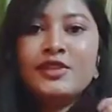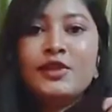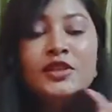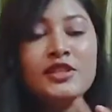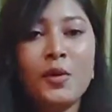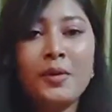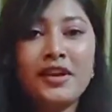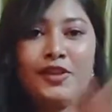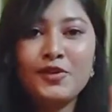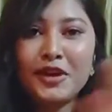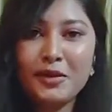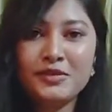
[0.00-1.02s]
तो इसको मैंने
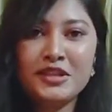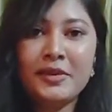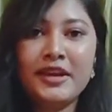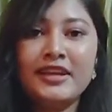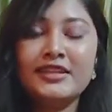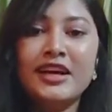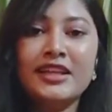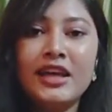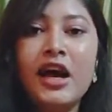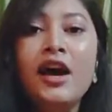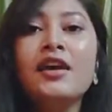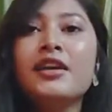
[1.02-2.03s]
दुर्गा पूजा में खरीदा
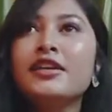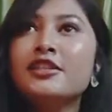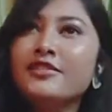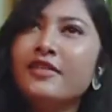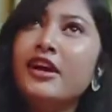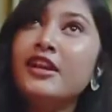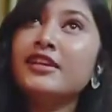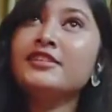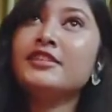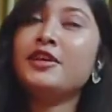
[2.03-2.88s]
था इस वाले